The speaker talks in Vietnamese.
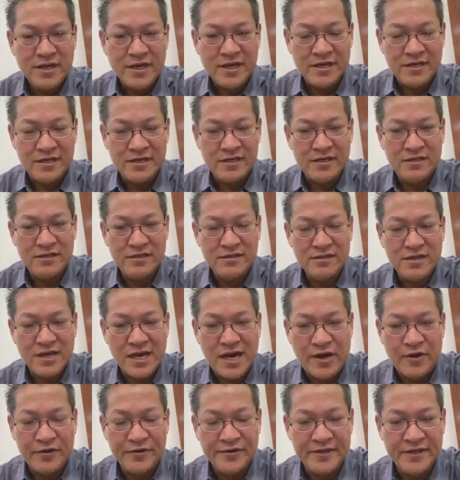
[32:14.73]
hay
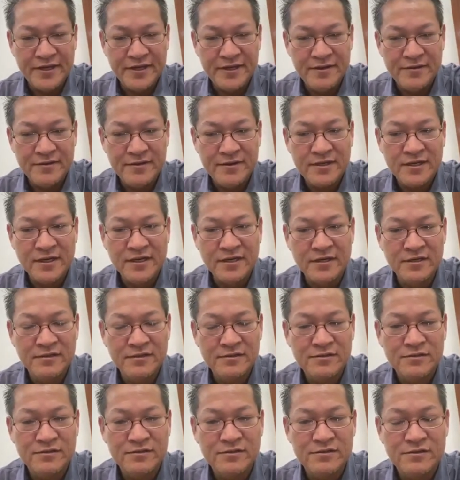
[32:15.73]
ao kì khơi
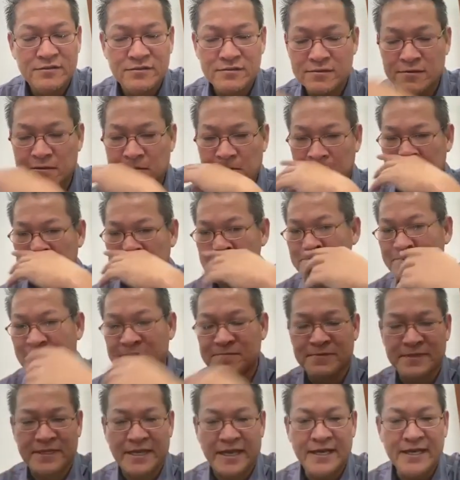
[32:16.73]
chung
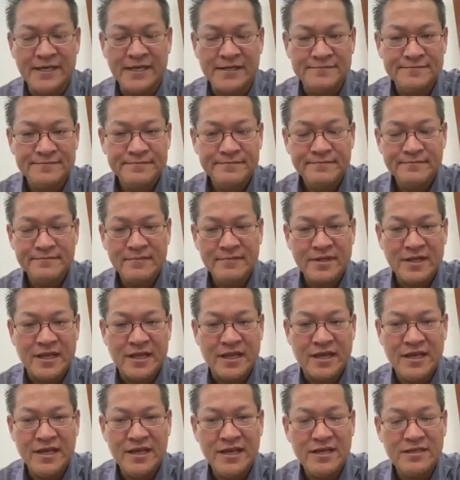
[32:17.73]
mình có té nè
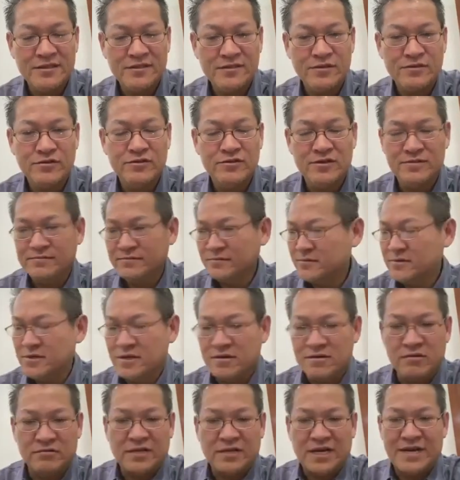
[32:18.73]
cho nhóm
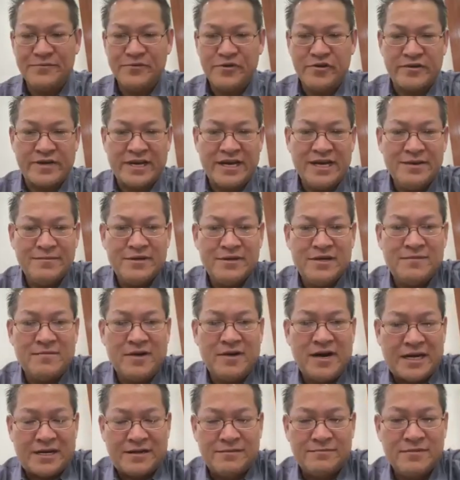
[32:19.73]
từ con tra mày ông nhá mà
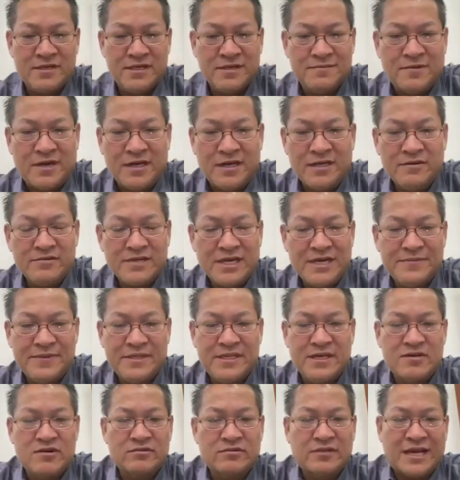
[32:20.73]
nhóm on ông nhá
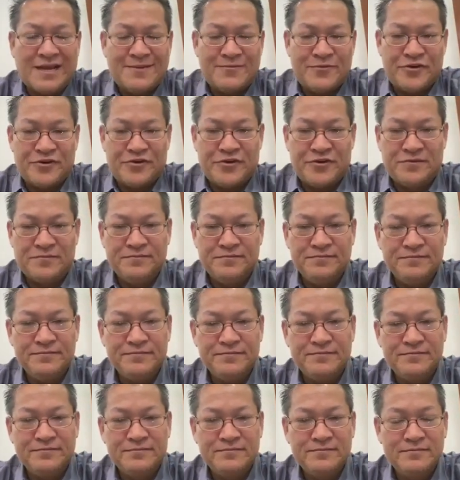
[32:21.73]
mới thấy con tra mày kiểu
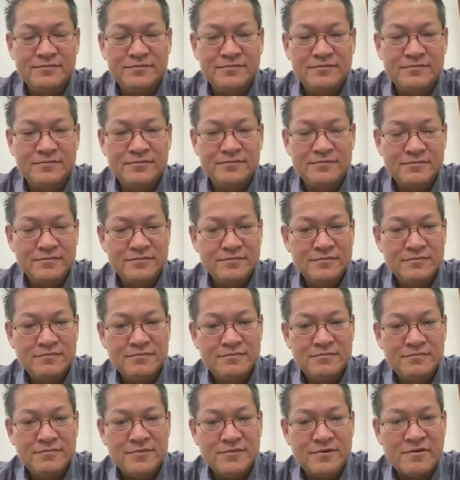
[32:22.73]

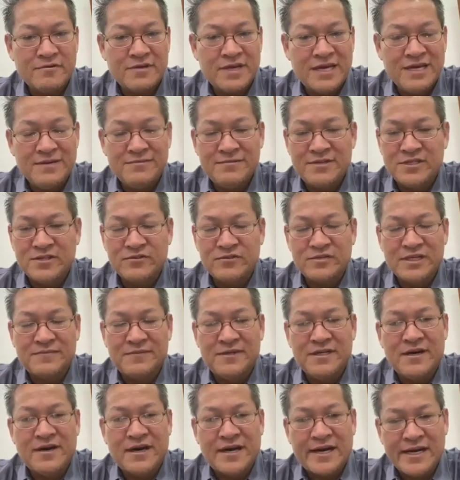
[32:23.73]
ông nhá mình cho
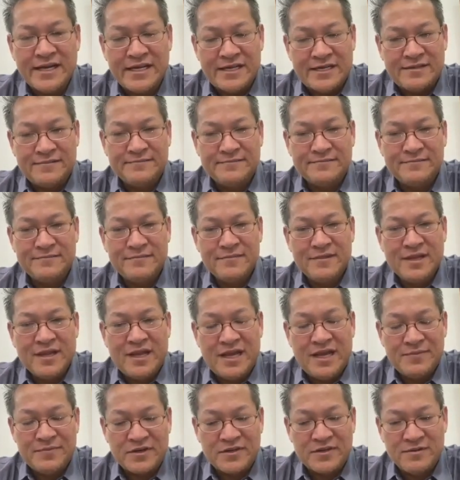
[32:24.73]
trận nữa on này
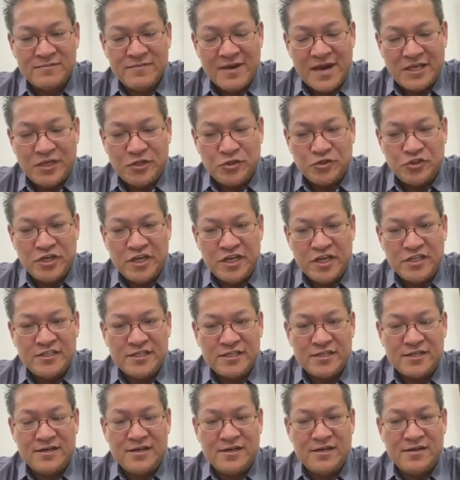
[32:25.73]
hay bậc châm ai vô cho nên
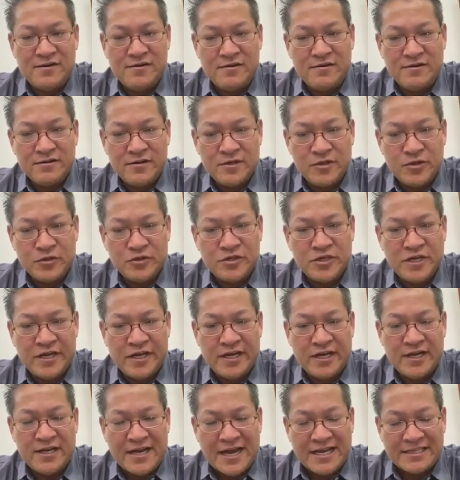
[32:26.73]
chất lừa vô cho
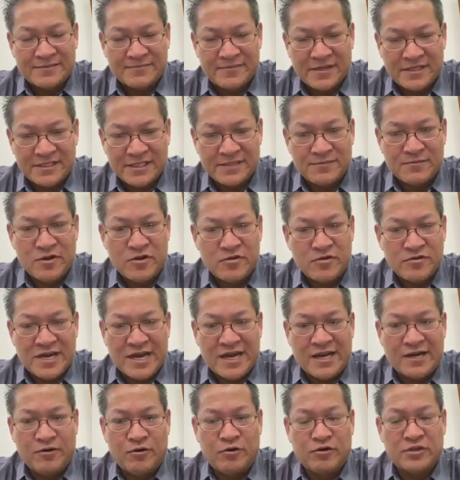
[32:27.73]
nên là ca và chất lọ ông
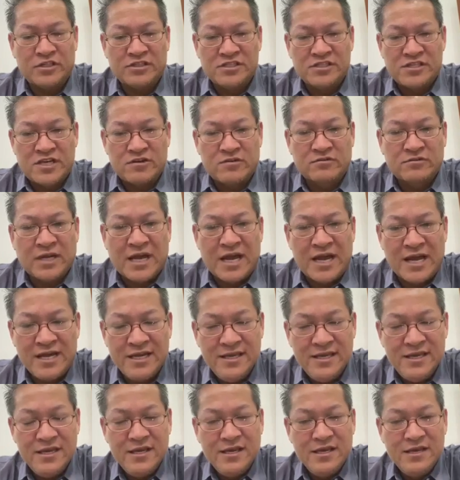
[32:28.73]
nhá lố tao gì con tra
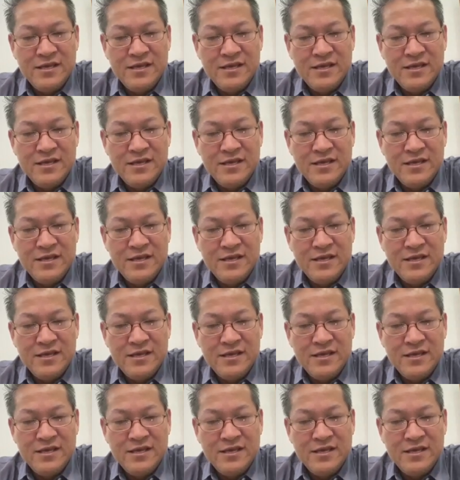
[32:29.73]
ấy